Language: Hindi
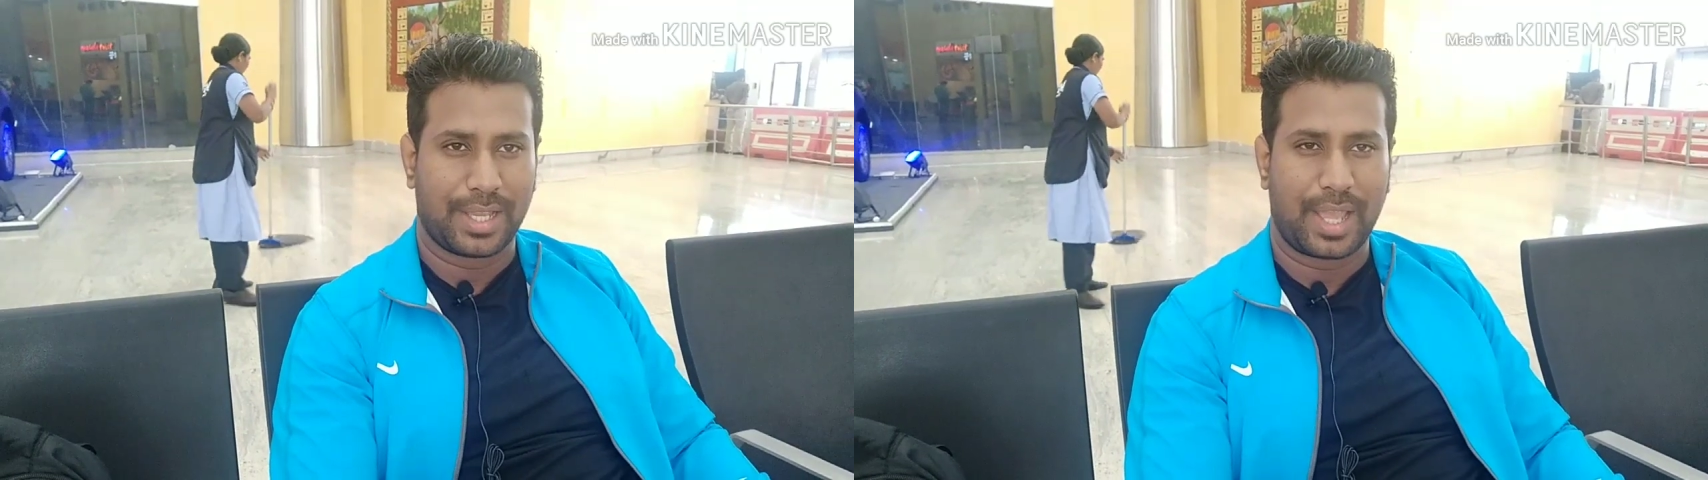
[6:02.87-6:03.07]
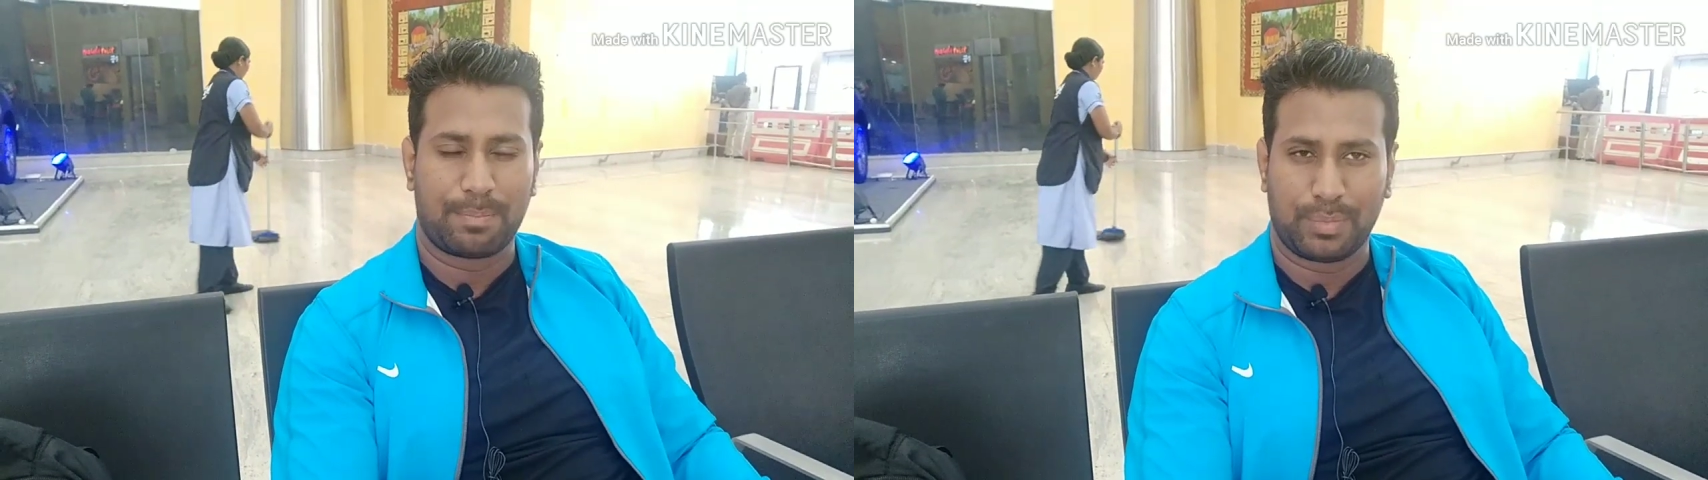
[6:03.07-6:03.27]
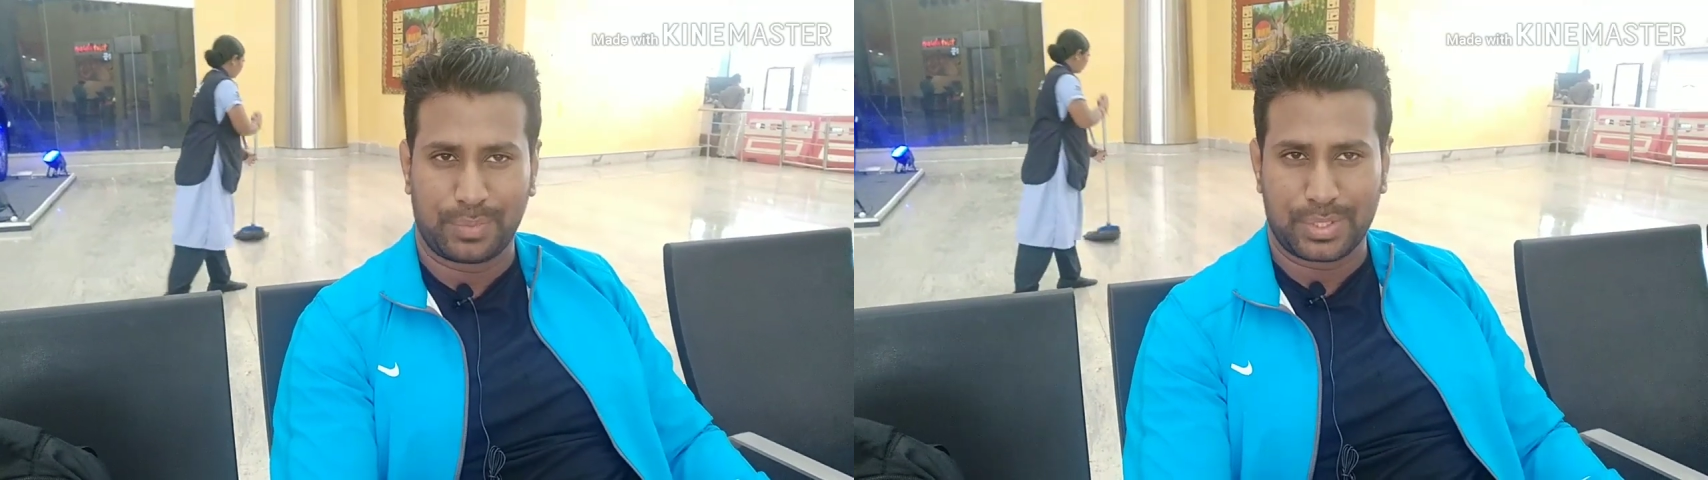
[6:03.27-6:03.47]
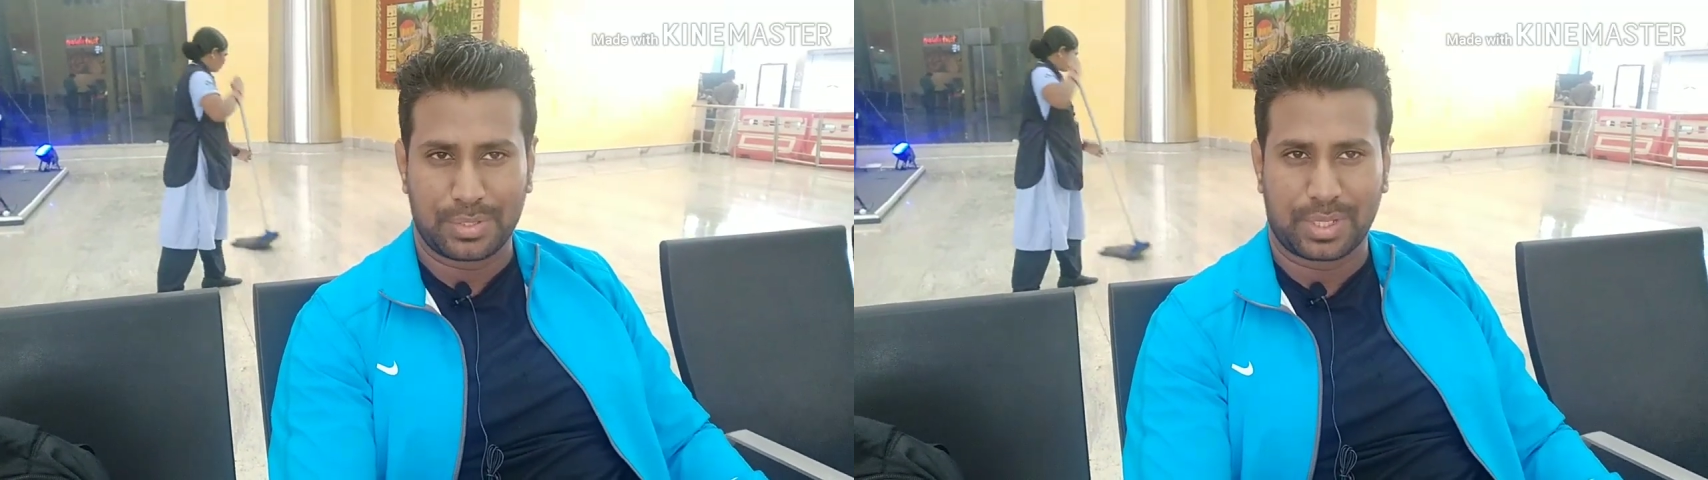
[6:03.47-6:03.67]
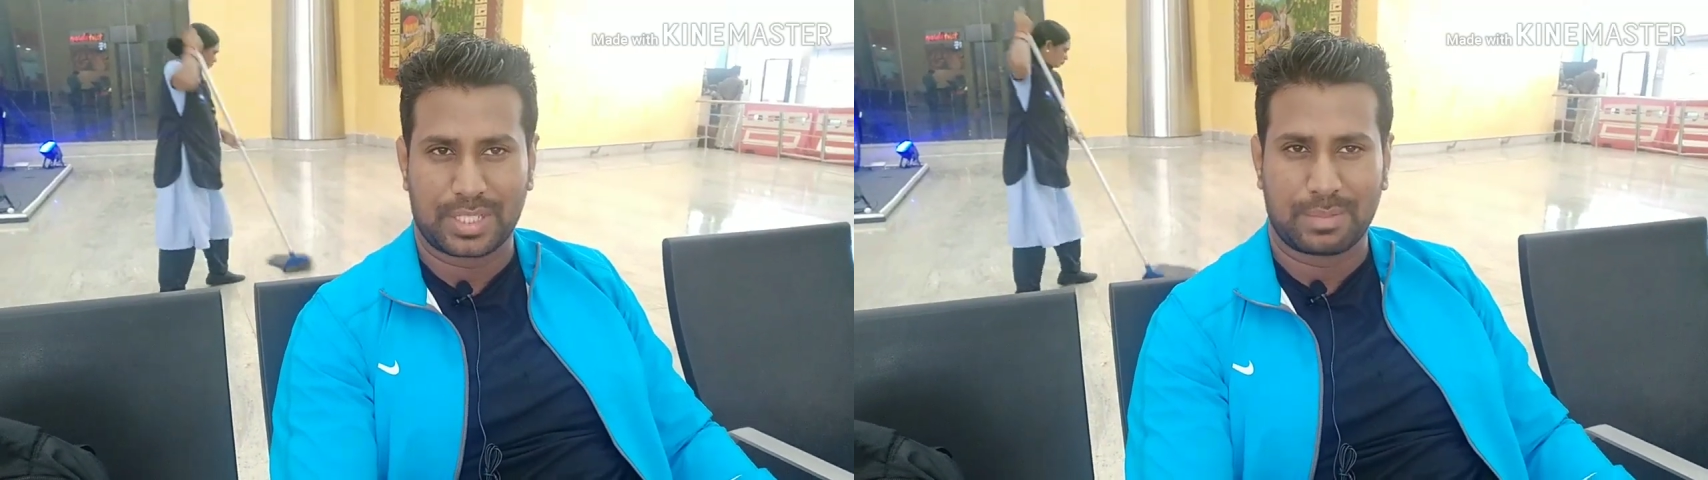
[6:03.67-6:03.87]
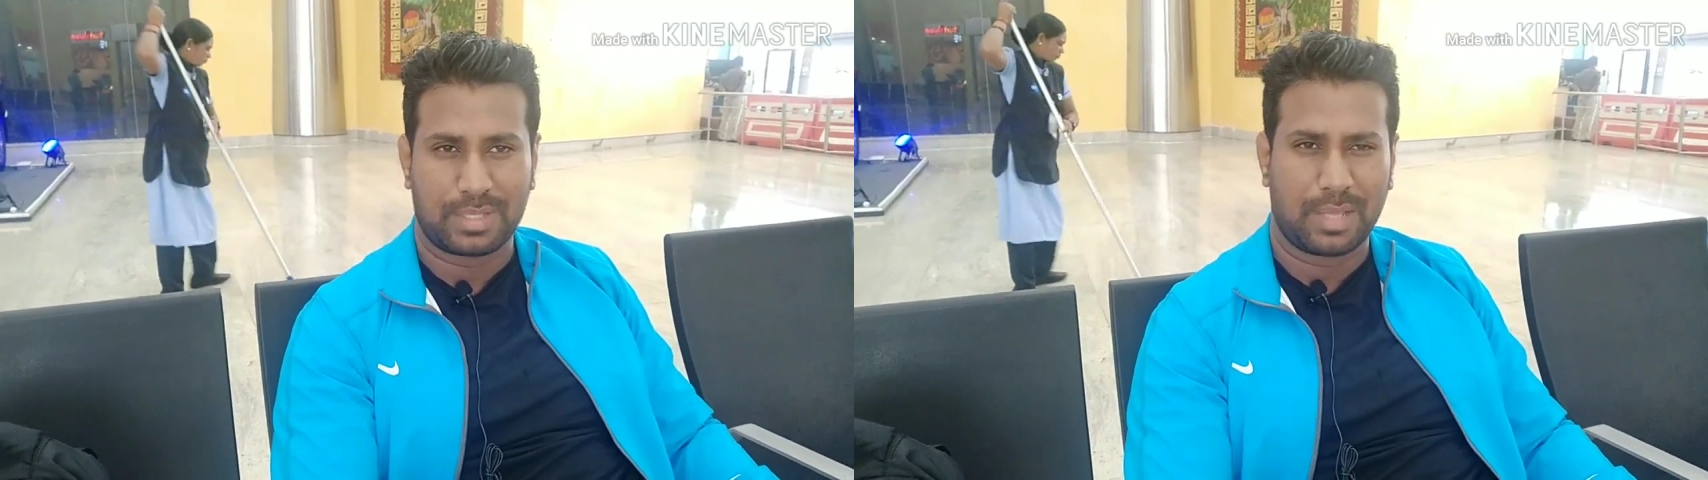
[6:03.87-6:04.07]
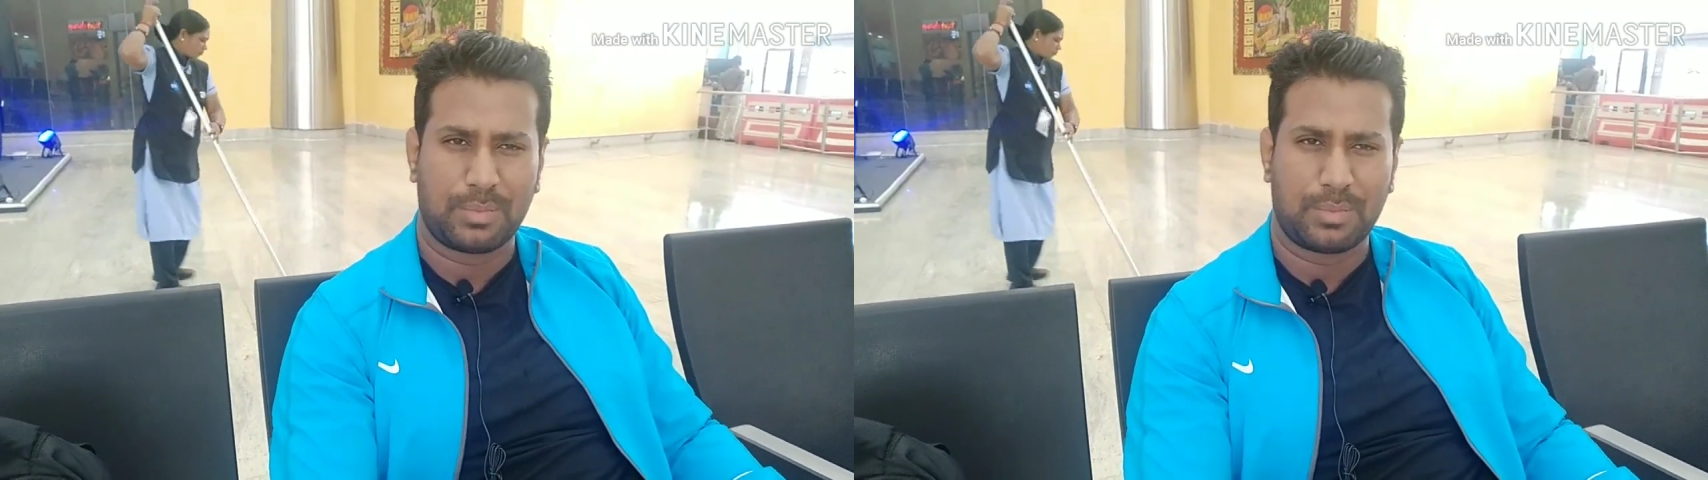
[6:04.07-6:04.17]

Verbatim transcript: गया एप्पी फीस हो गया ये सब चीज़